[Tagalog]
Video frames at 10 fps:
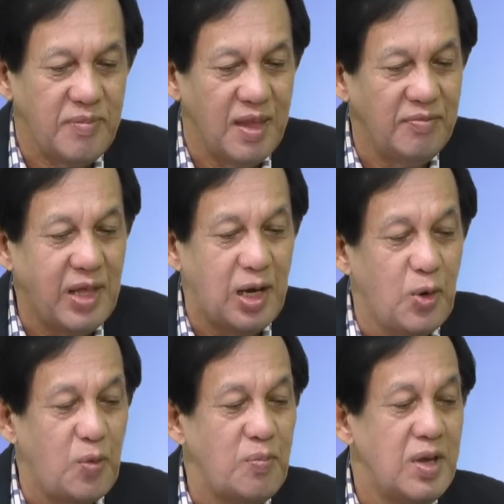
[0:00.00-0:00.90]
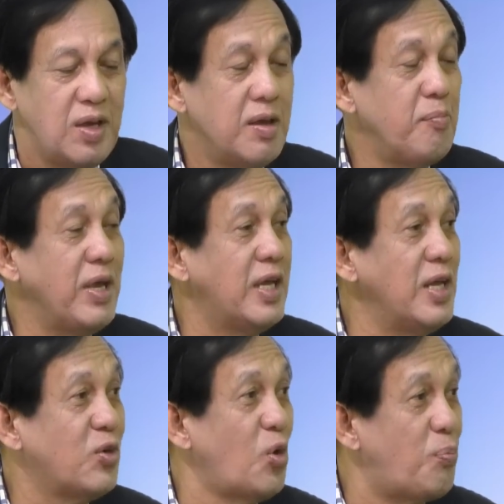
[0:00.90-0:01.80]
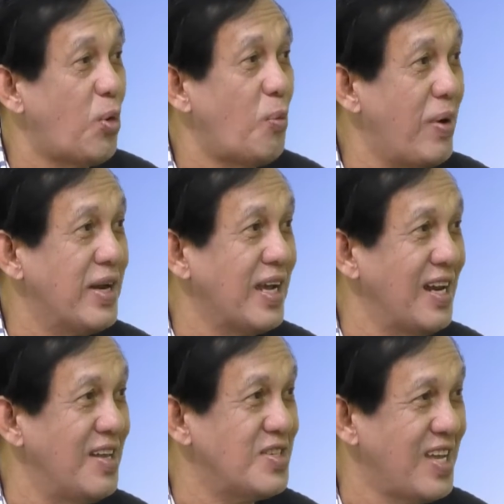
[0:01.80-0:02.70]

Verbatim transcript: dalom may ginkupkupan gali